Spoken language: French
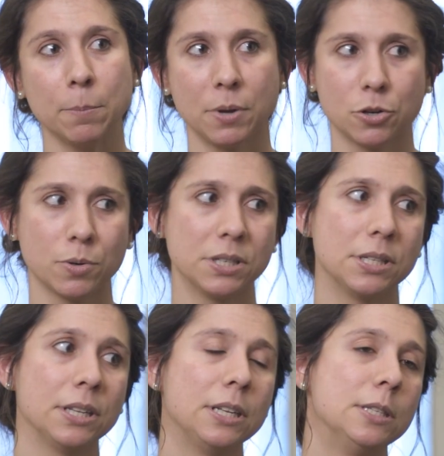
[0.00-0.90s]
Puis en
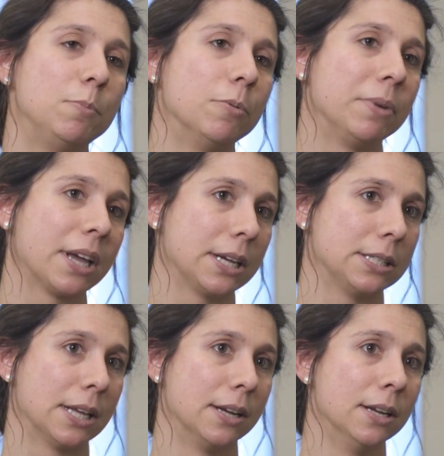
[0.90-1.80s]
choisissant des diplômés
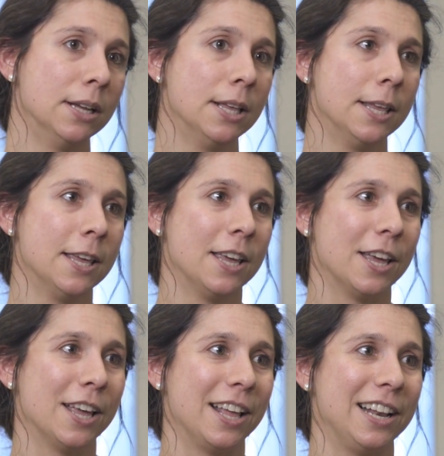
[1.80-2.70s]
récents,
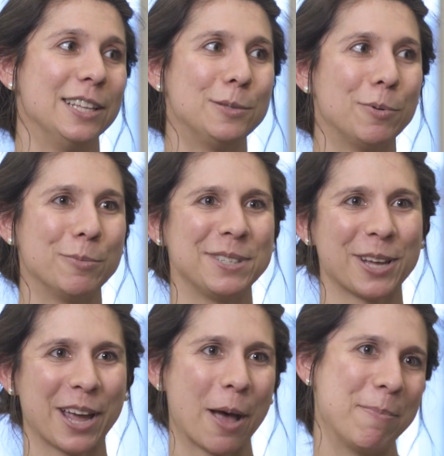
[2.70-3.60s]
les diplômés se
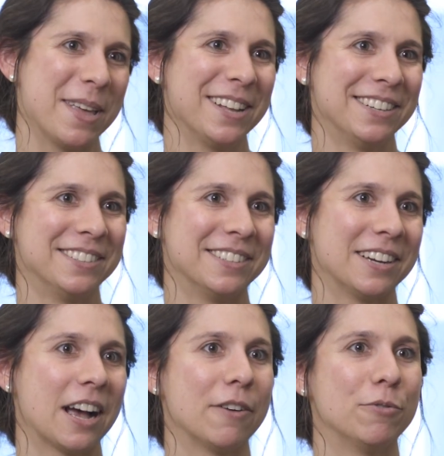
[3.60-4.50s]
rappellent
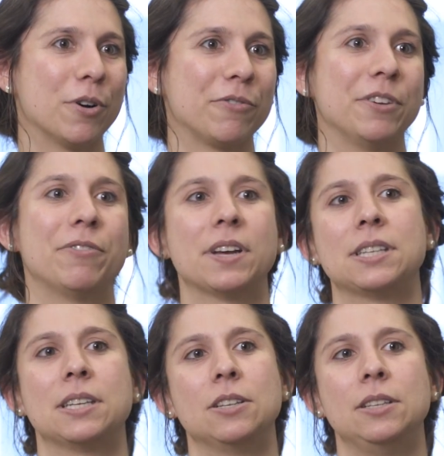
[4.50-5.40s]
avoir fait
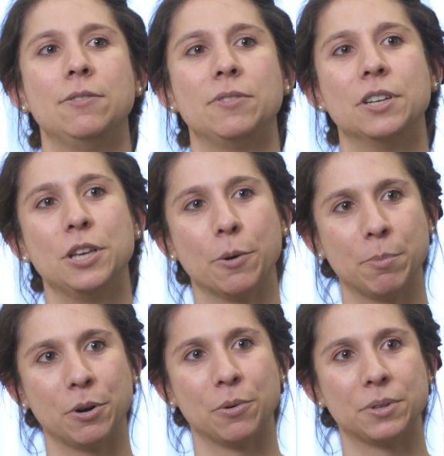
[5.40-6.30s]
face à ce défi-là il n'y a
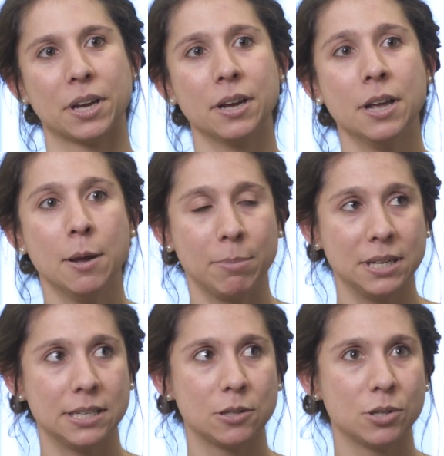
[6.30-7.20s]
pas longtemps, puis
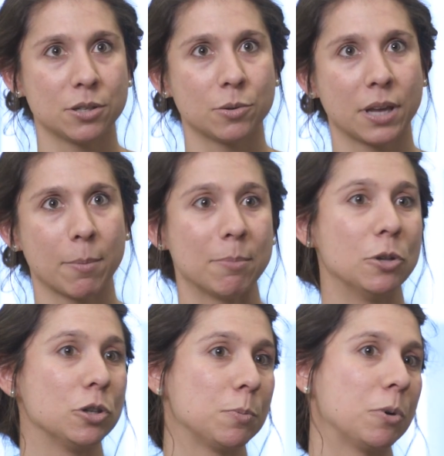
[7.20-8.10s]
les étudiants sont capables
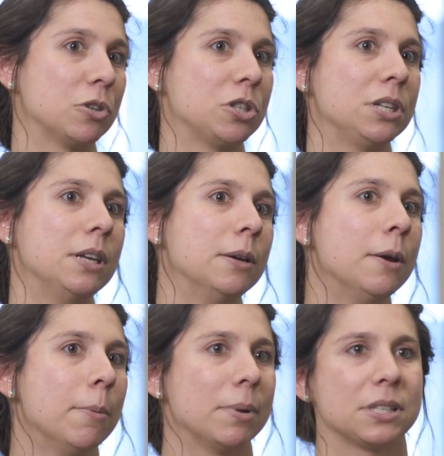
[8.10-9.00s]
de se projeter
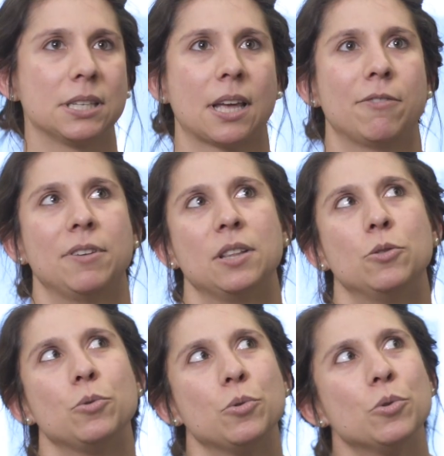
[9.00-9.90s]
parce que ça fait
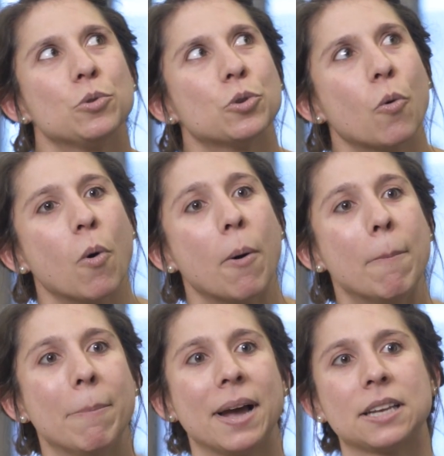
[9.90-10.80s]
deux, trois,
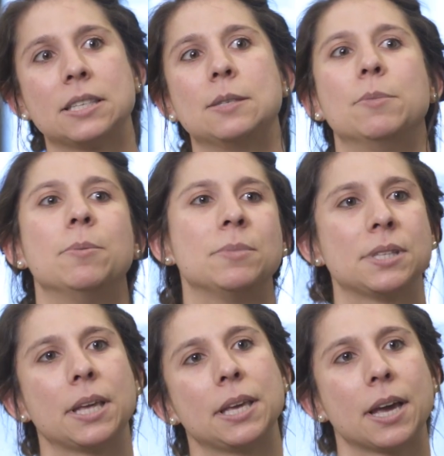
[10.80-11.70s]
maximum
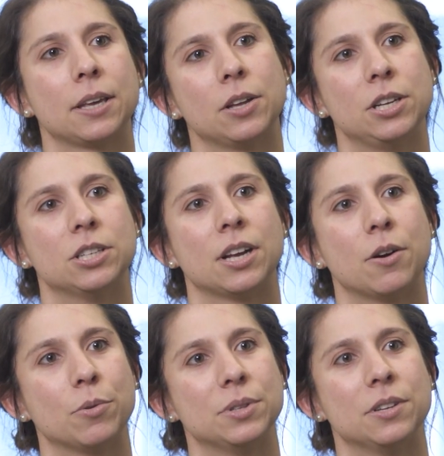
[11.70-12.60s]
cinq ans que les
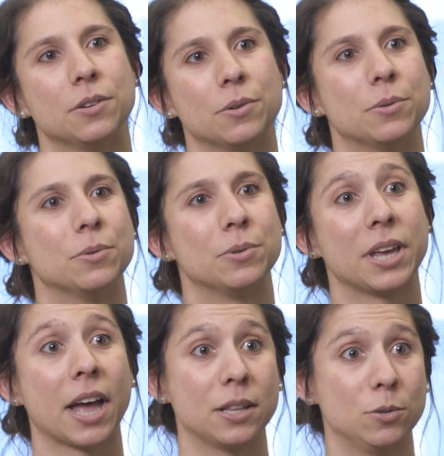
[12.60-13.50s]
gens ont
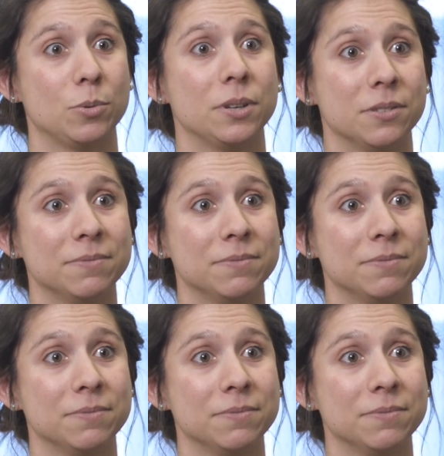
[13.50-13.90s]
gradué.